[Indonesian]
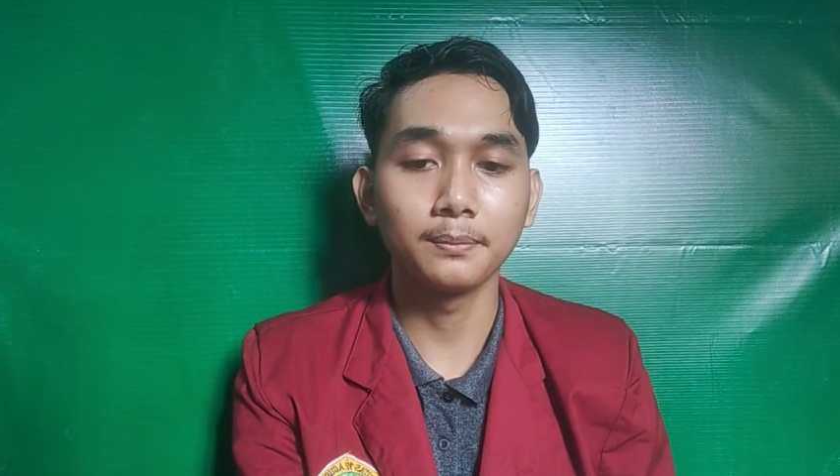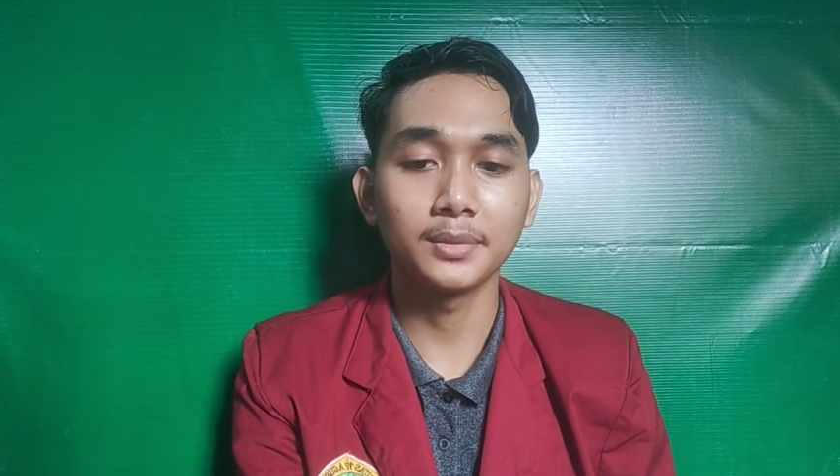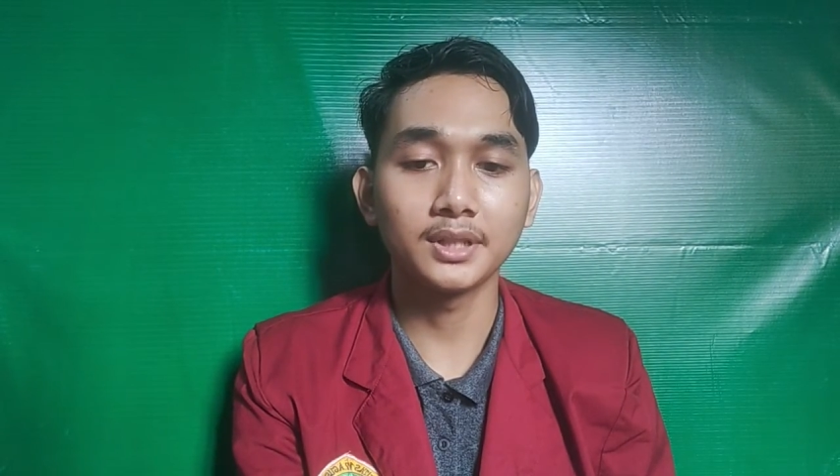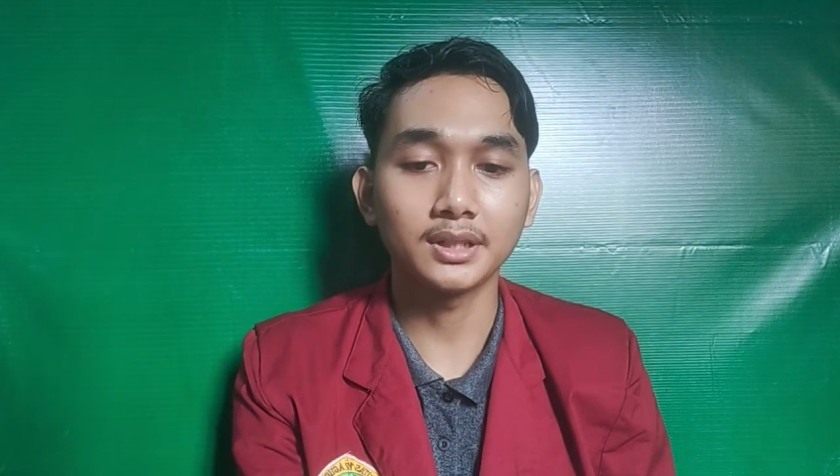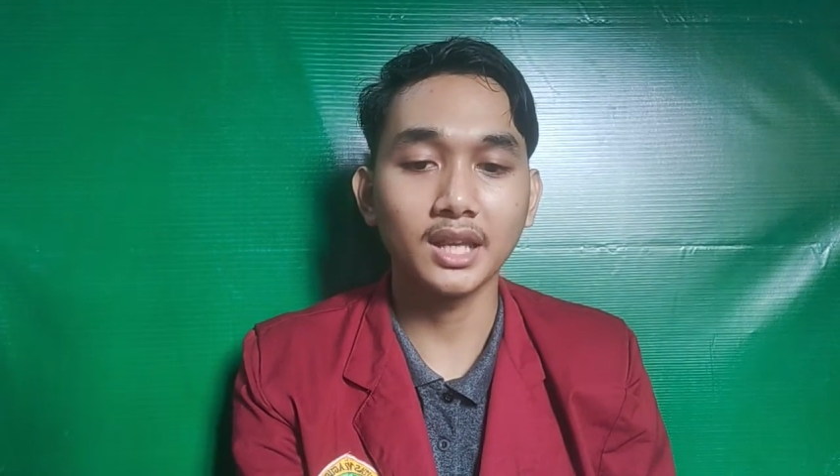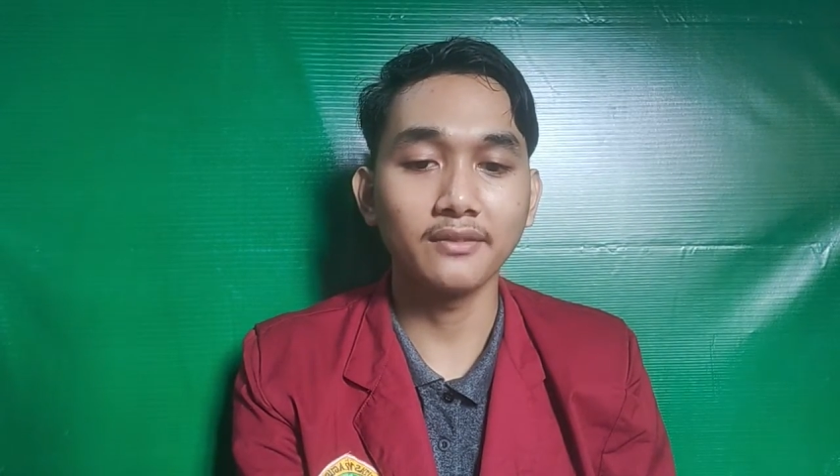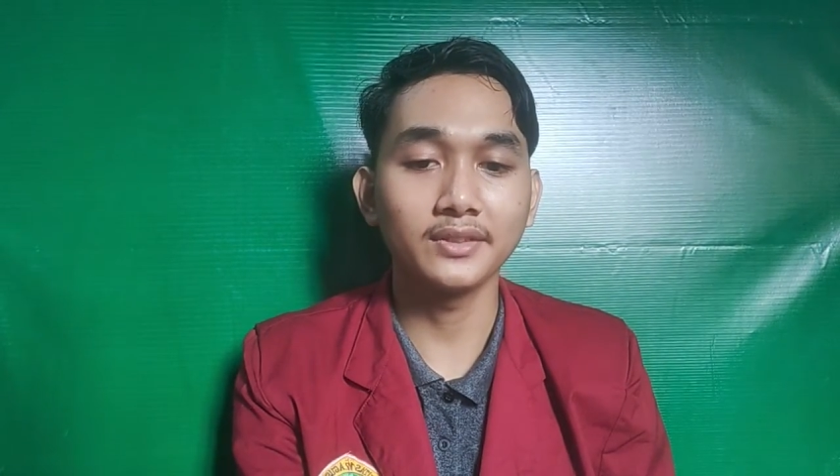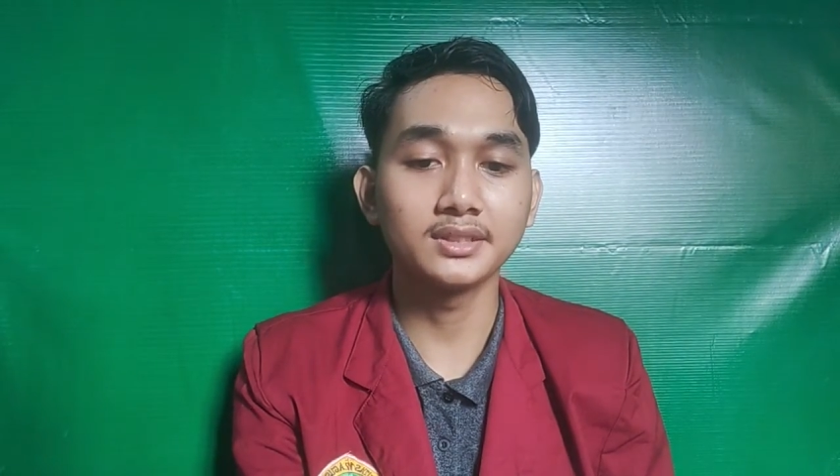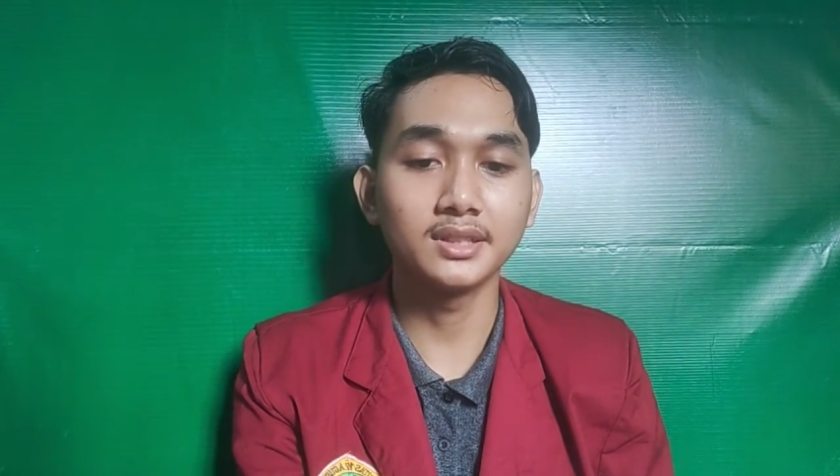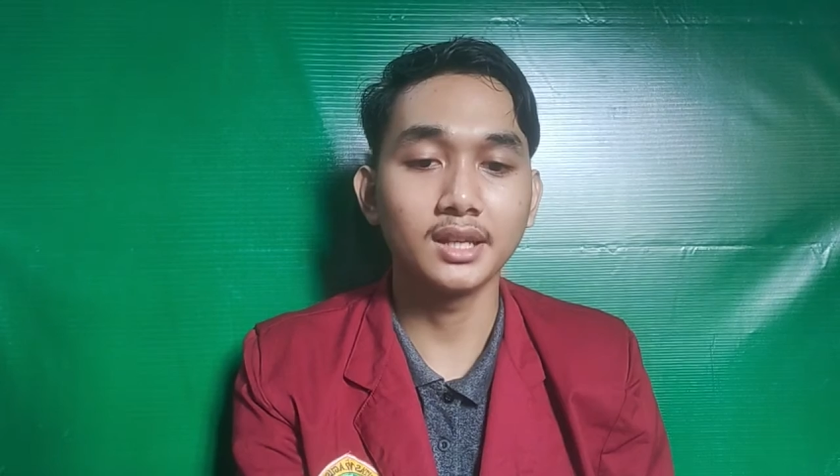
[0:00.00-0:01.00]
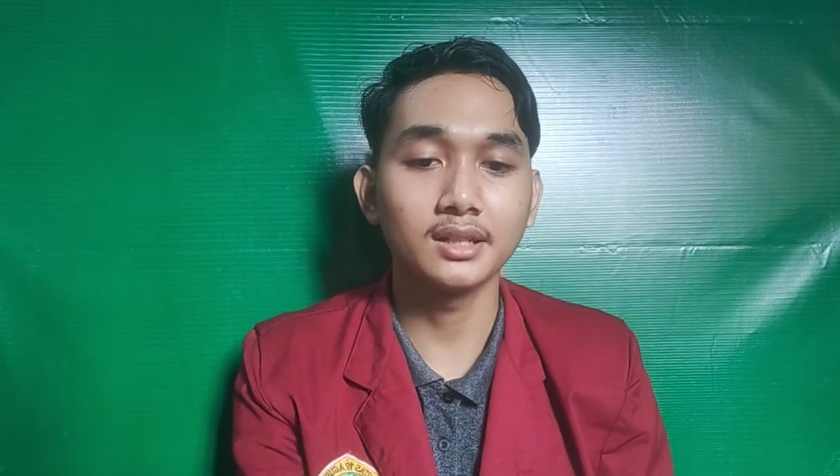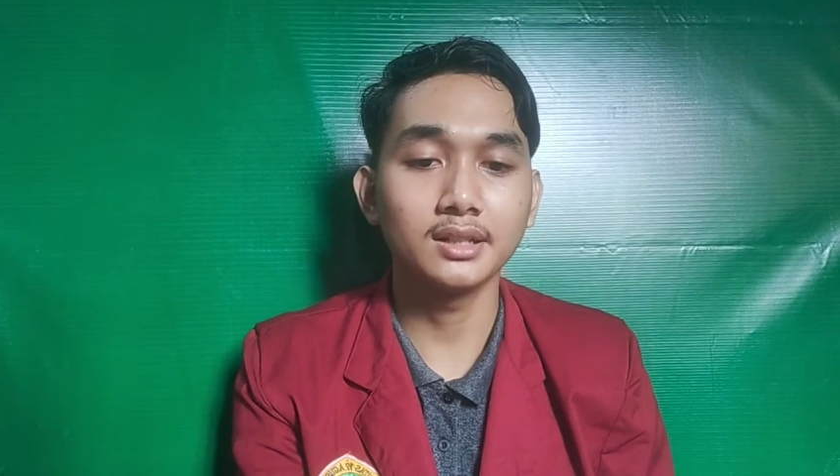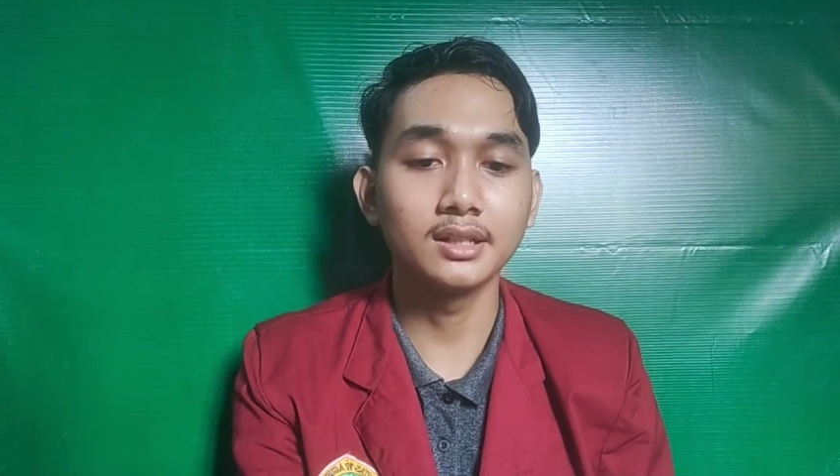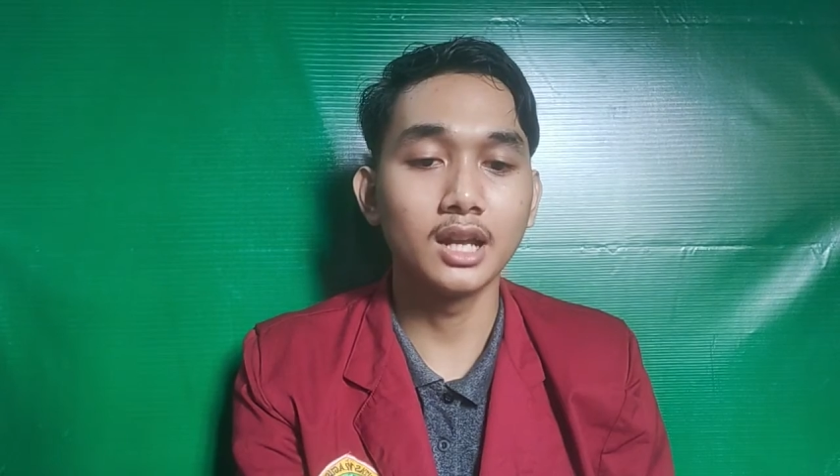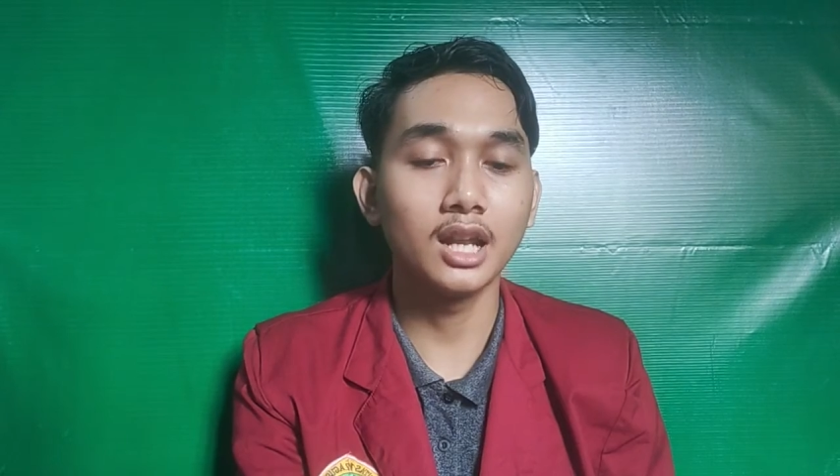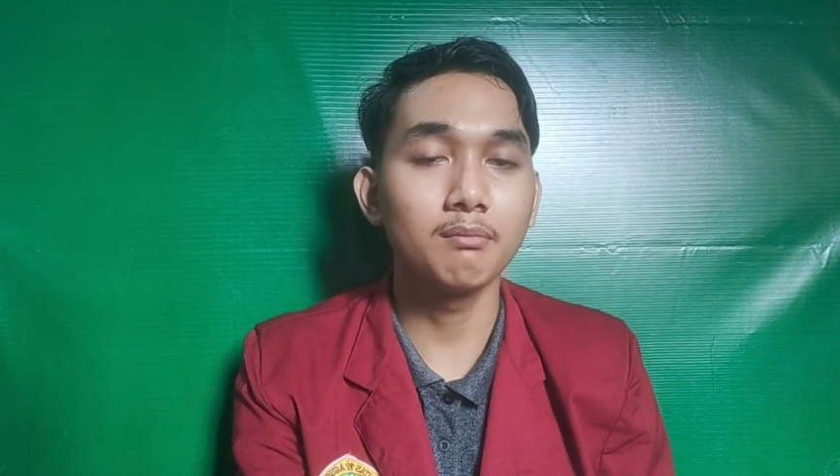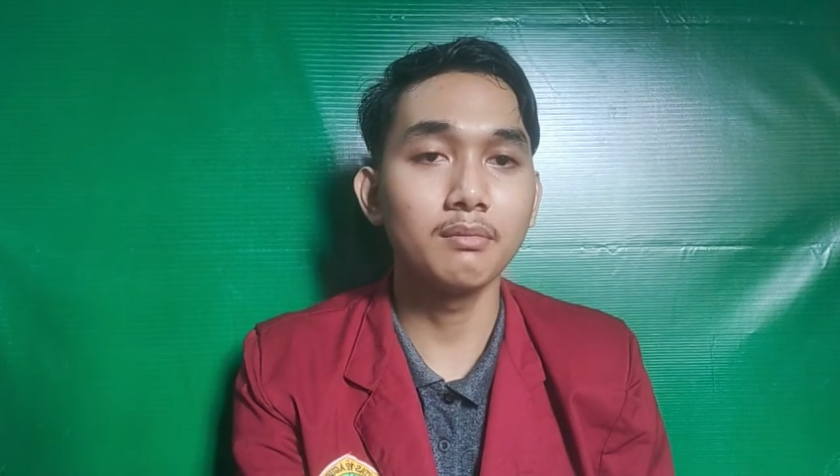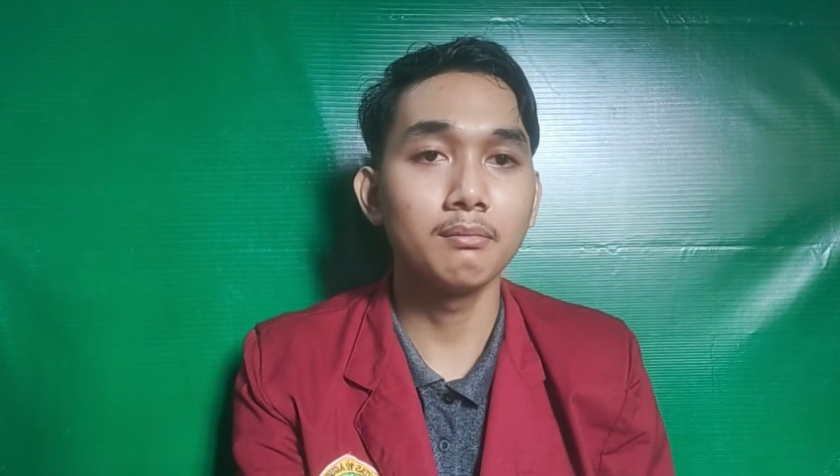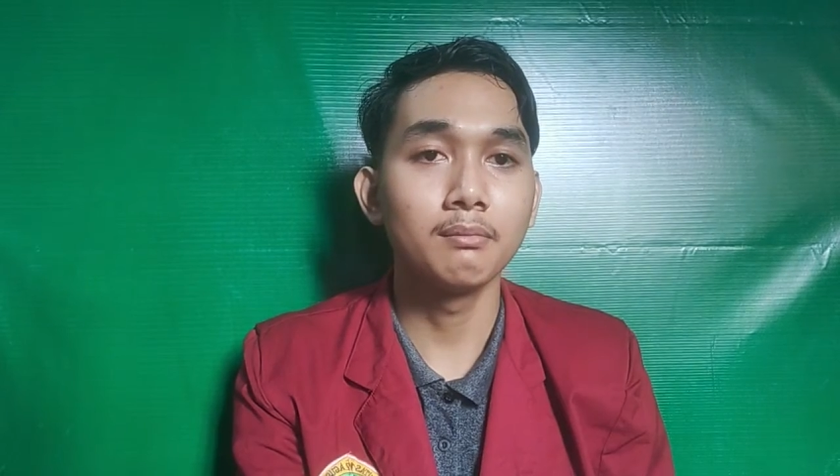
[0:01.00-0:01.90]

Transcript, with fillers: serta efisien dalam